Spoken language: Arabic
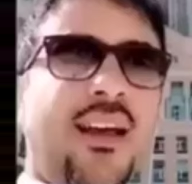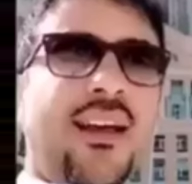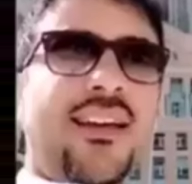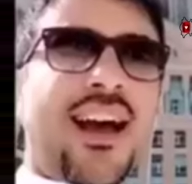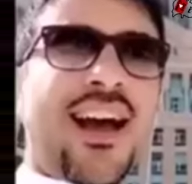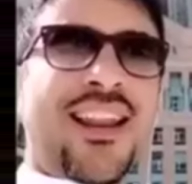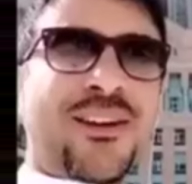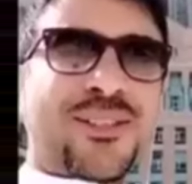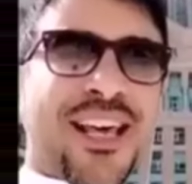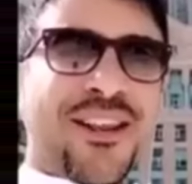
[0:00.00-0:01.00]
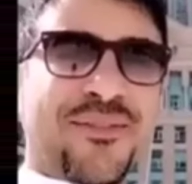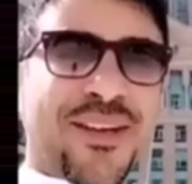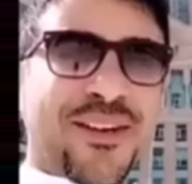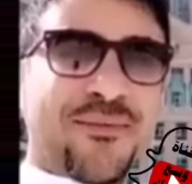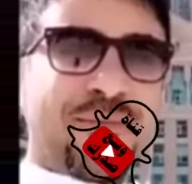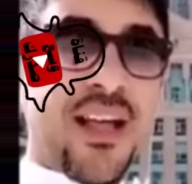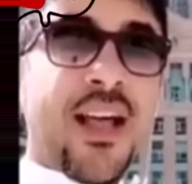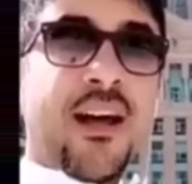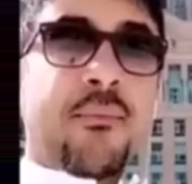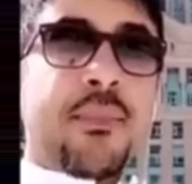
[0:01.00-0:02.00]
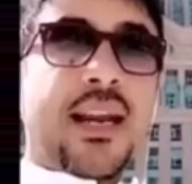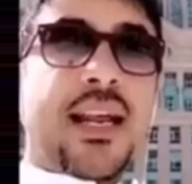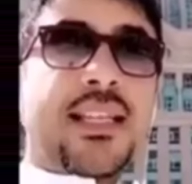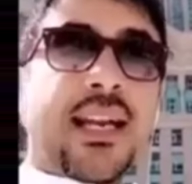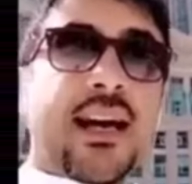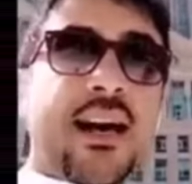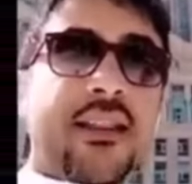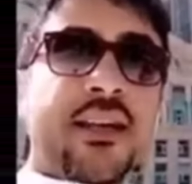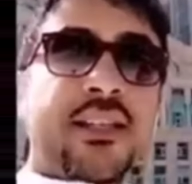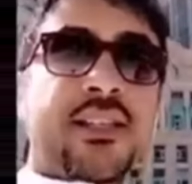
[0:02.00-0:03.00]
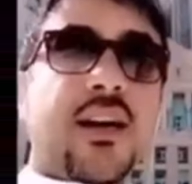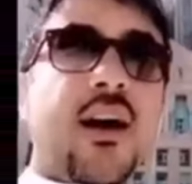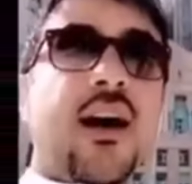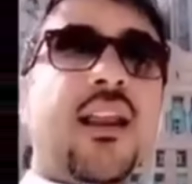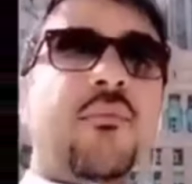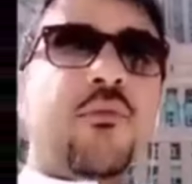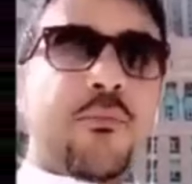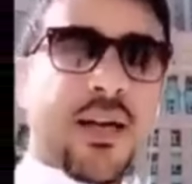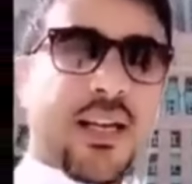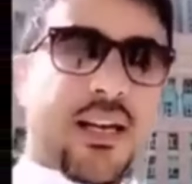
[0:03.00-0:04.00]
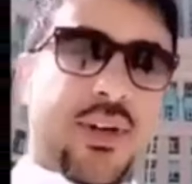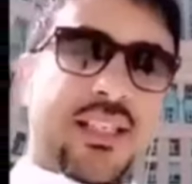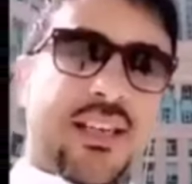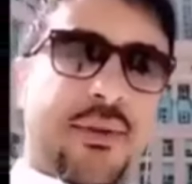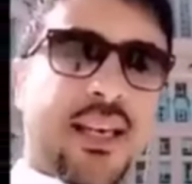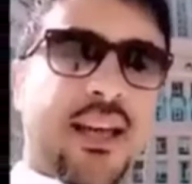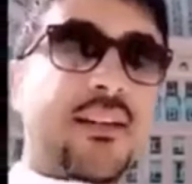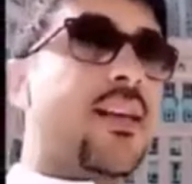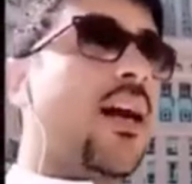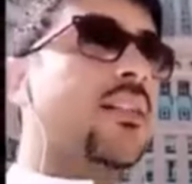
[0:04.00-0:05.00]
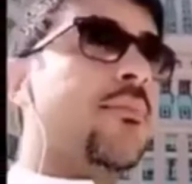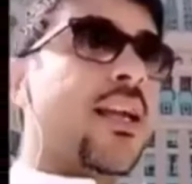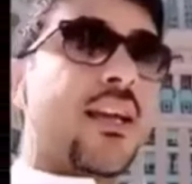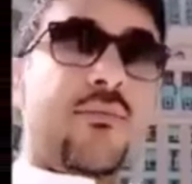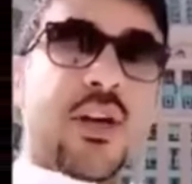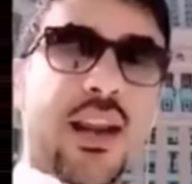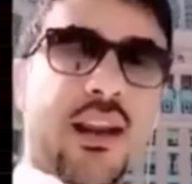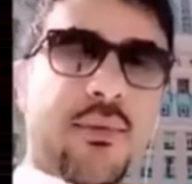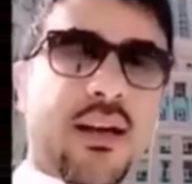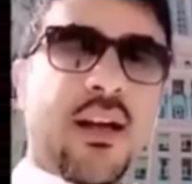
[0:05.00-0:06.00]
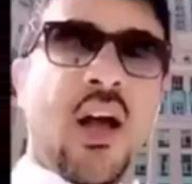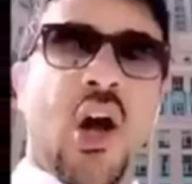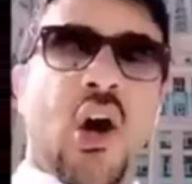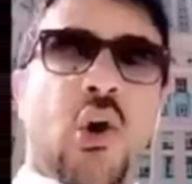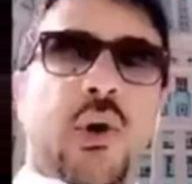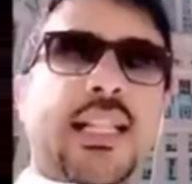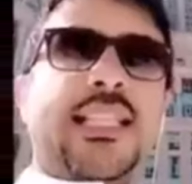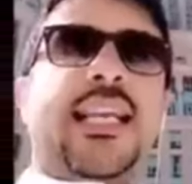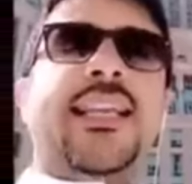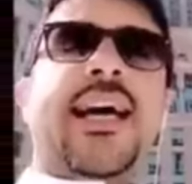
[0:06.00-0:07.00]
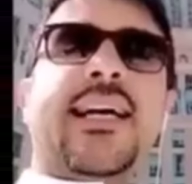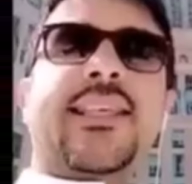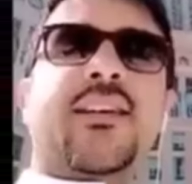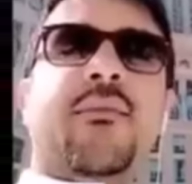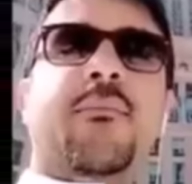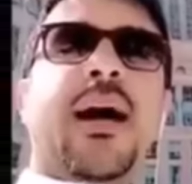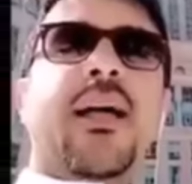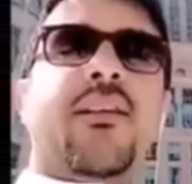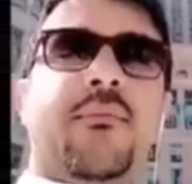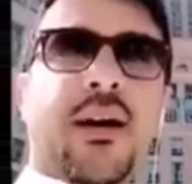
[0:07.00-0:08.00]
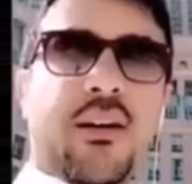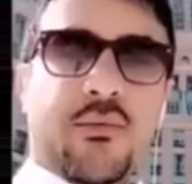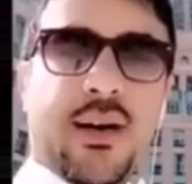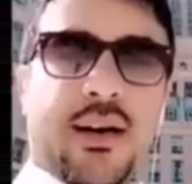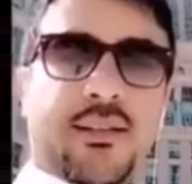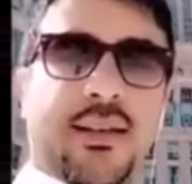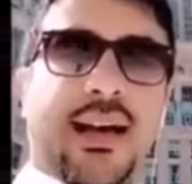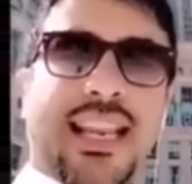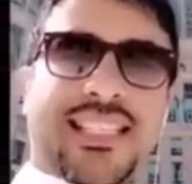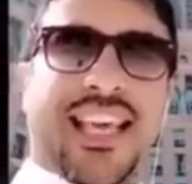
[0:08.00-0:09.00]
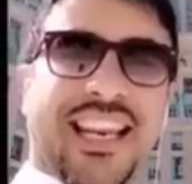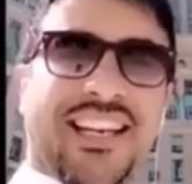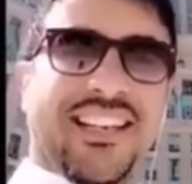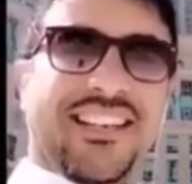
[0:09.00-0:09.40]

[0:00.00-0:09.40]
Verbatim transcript: يا أهلا وسهلا فيكم مريت على هذه الساعة المبهرة والجميلة ساعة مكة المكرمة وقلت خليني أعطيكم بعض المعلومات على السريع